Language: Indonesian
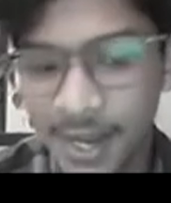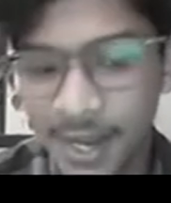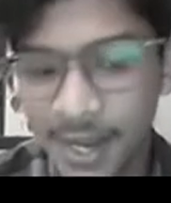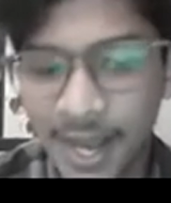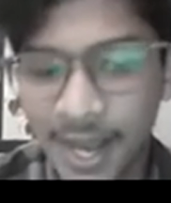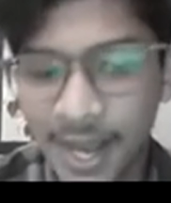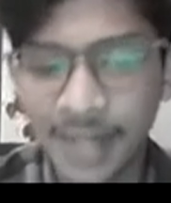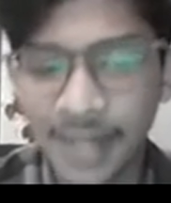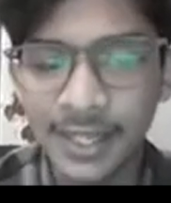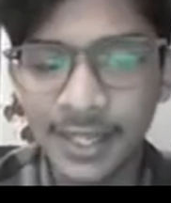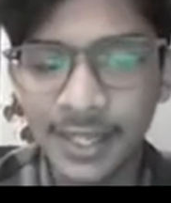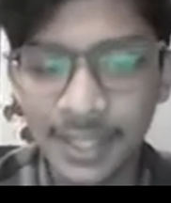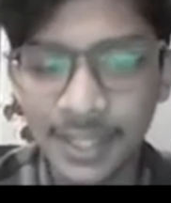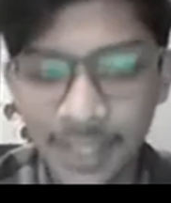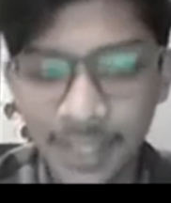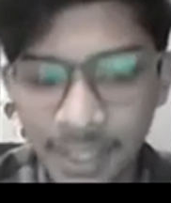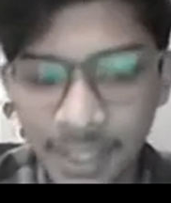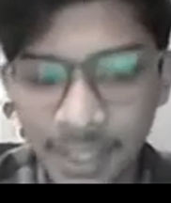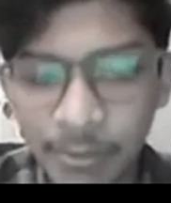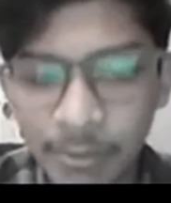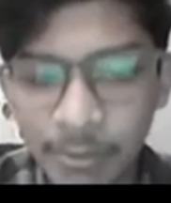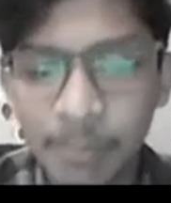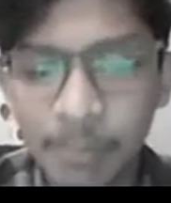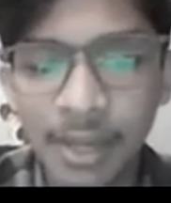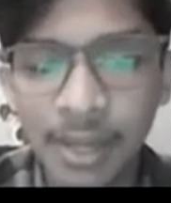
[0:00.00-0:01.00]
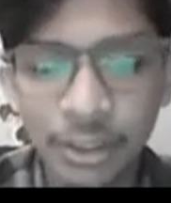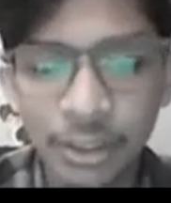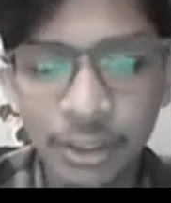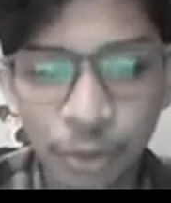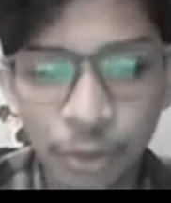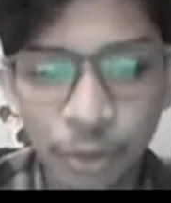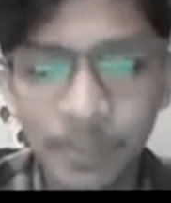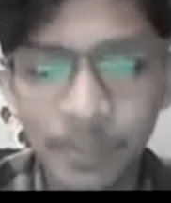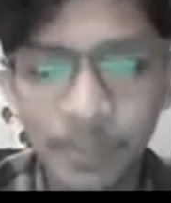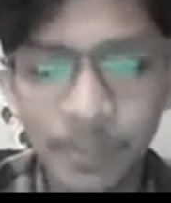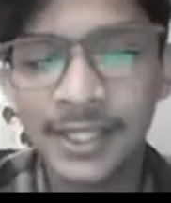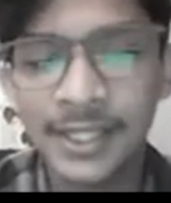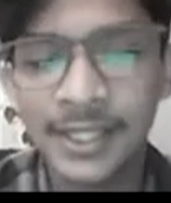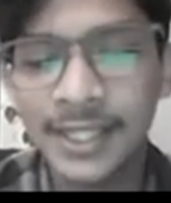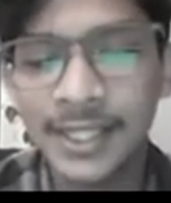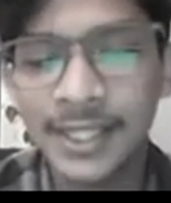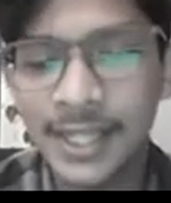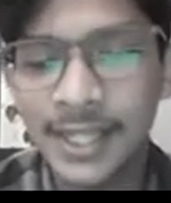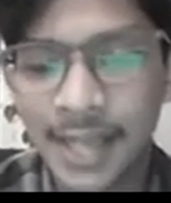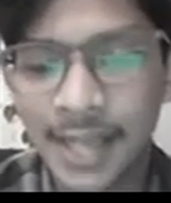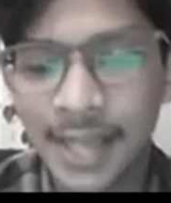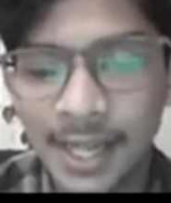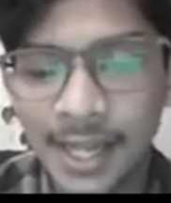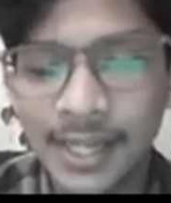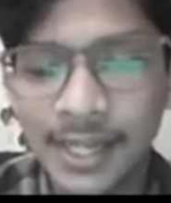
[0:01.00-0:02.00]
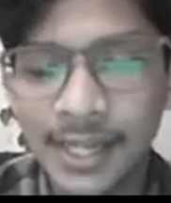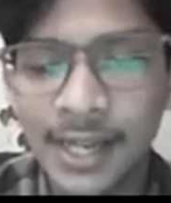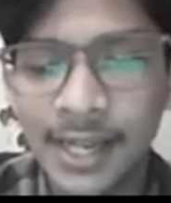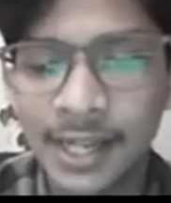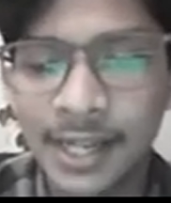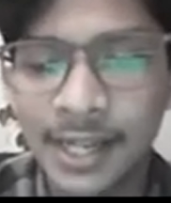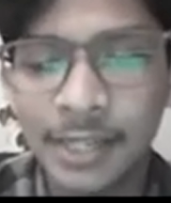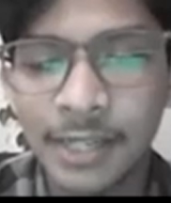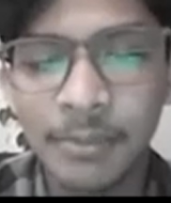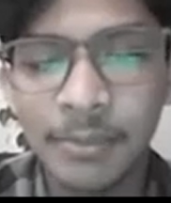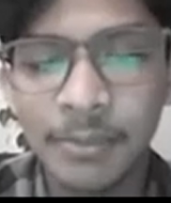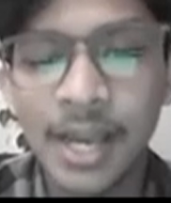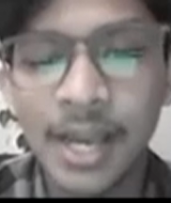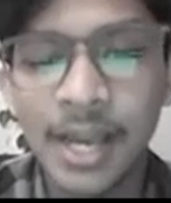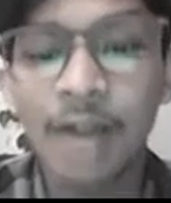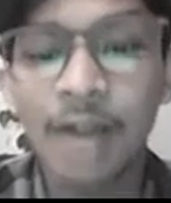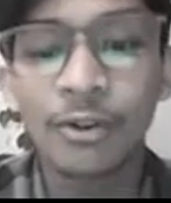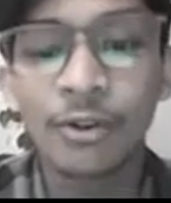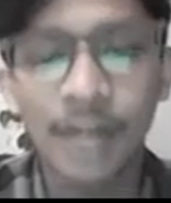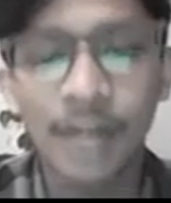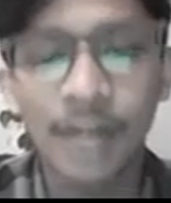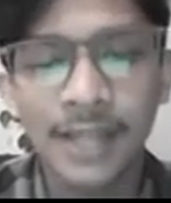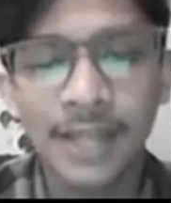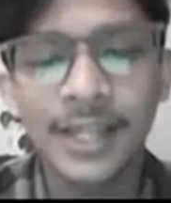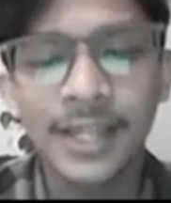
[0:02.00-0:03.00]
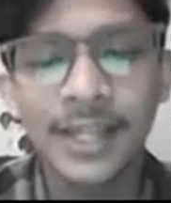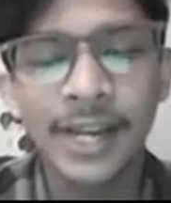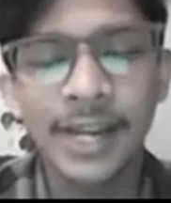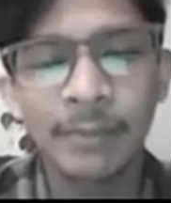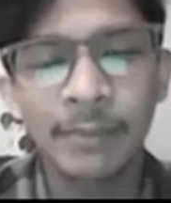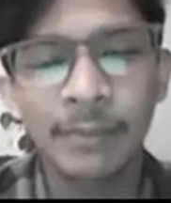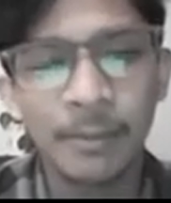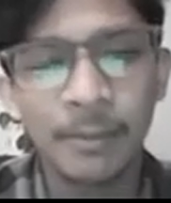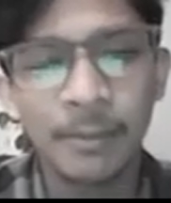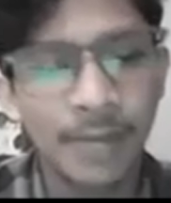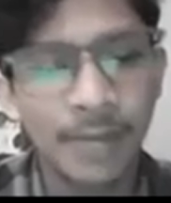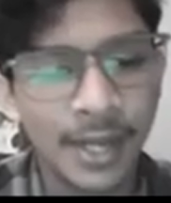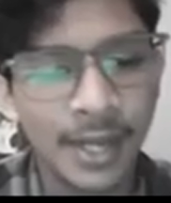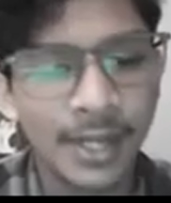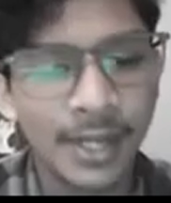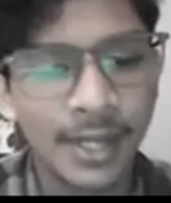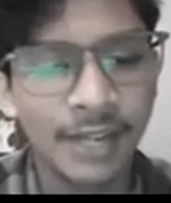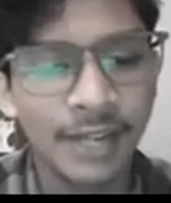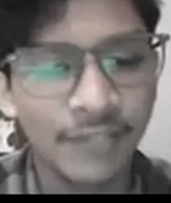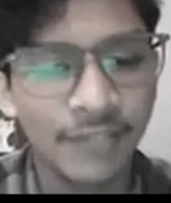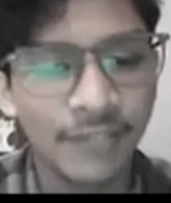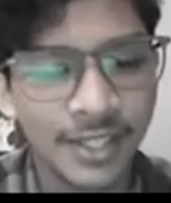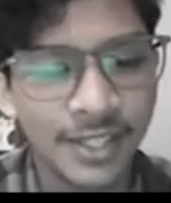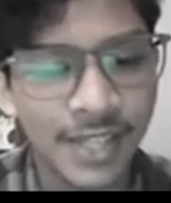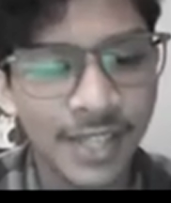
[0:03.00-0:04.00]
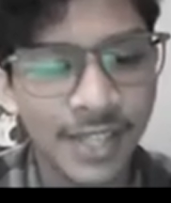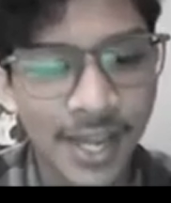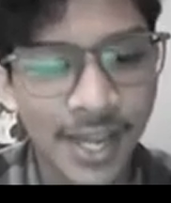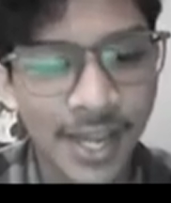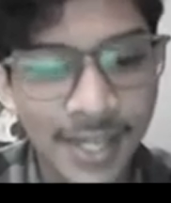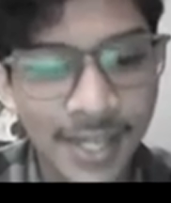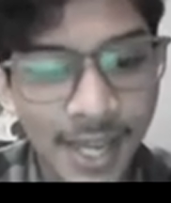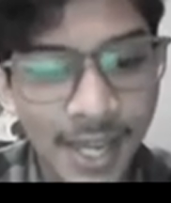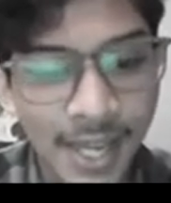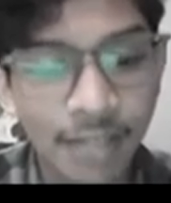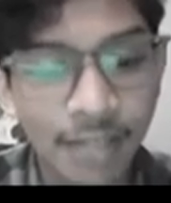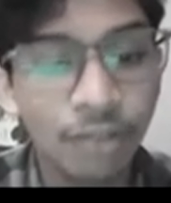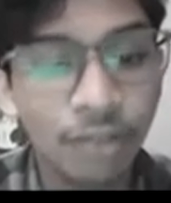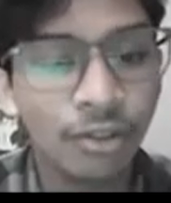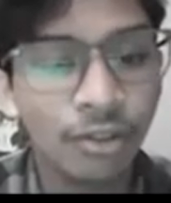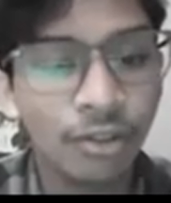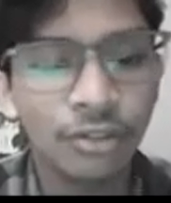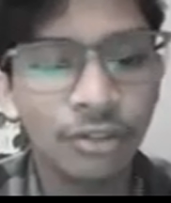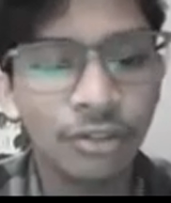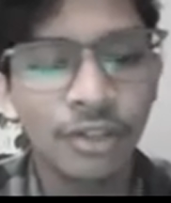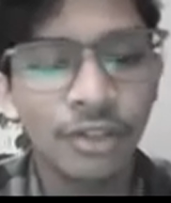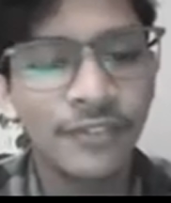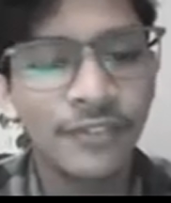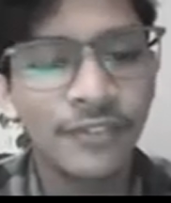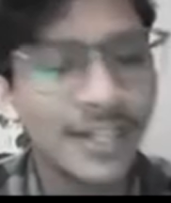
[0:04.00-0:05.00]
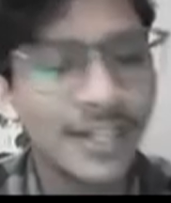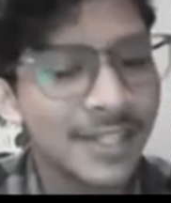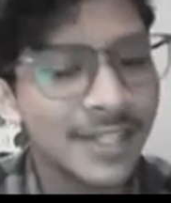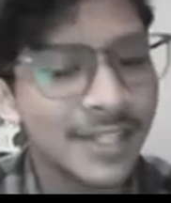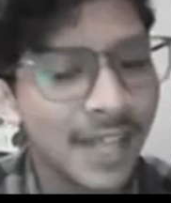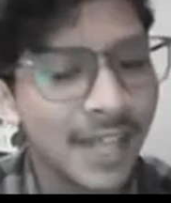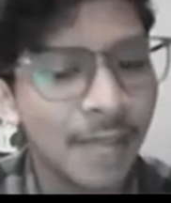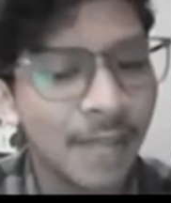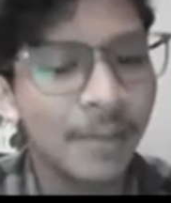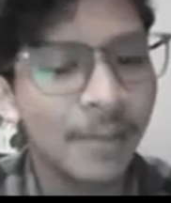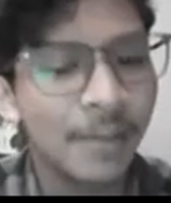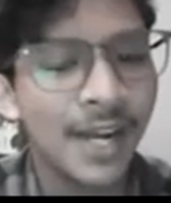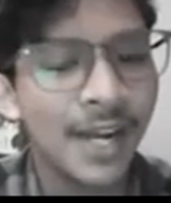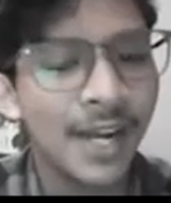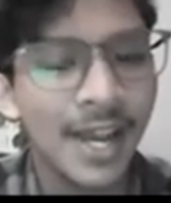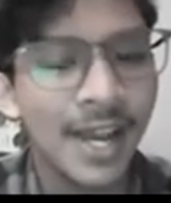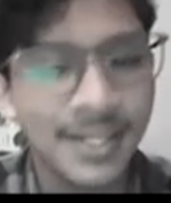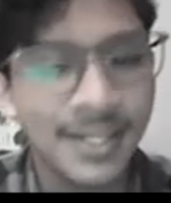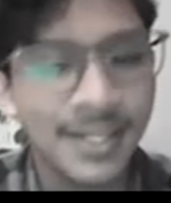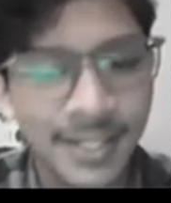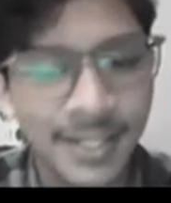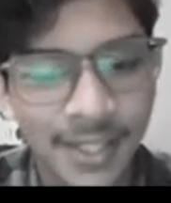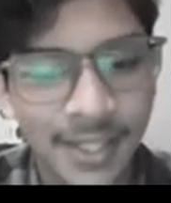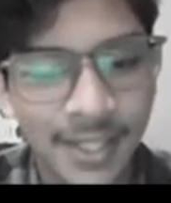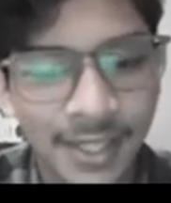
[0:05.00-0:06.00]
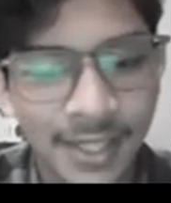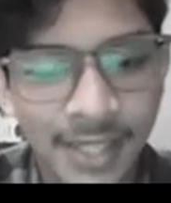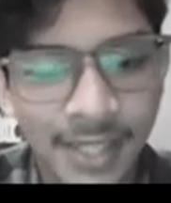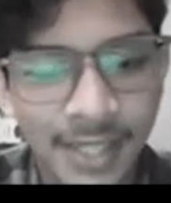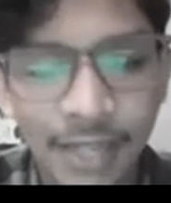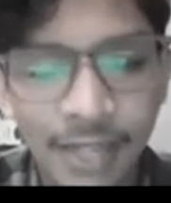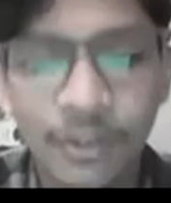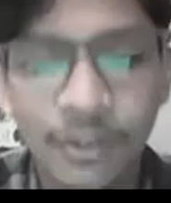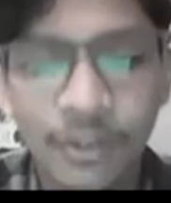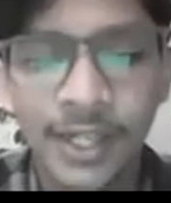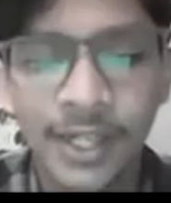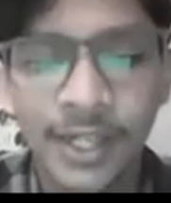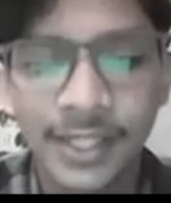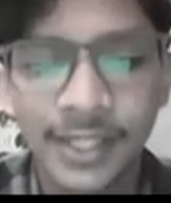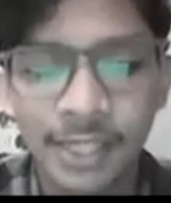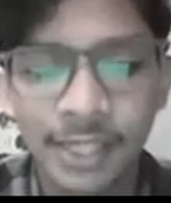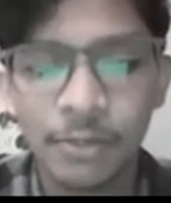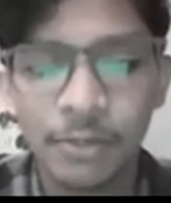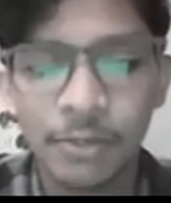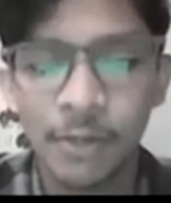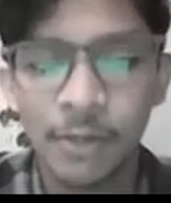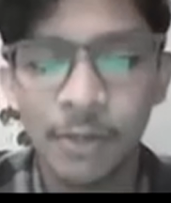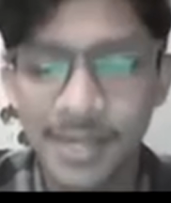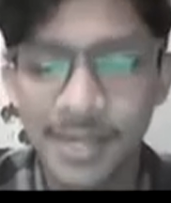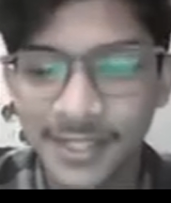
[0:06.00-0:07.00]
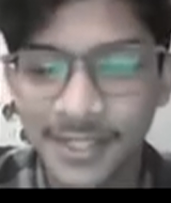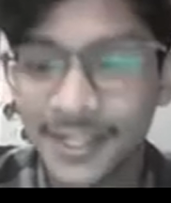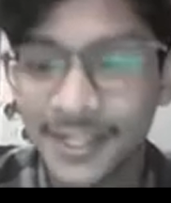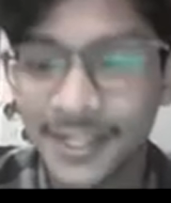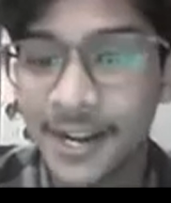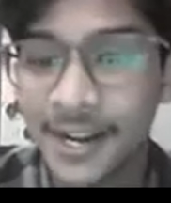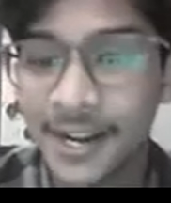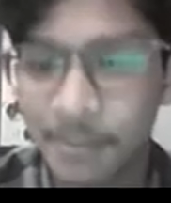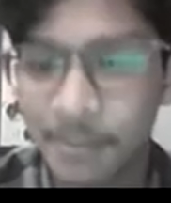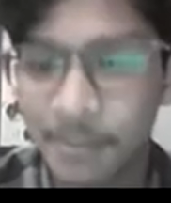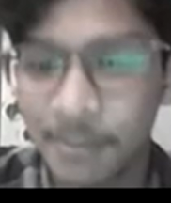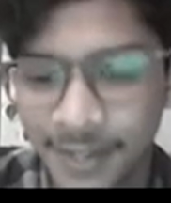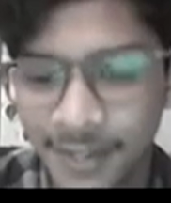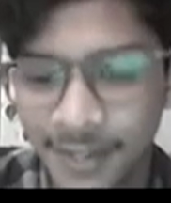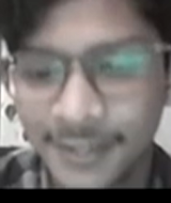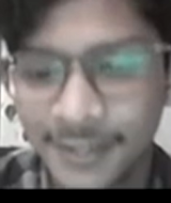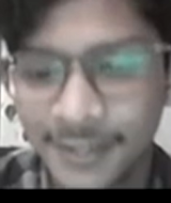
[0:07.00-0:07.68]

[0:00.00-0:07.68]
Hal ini membantu penyelidikan yang lebih akurat dari pemberian efek cahaya non kontroversial pada hasil dan kualitas biomasa tanaman.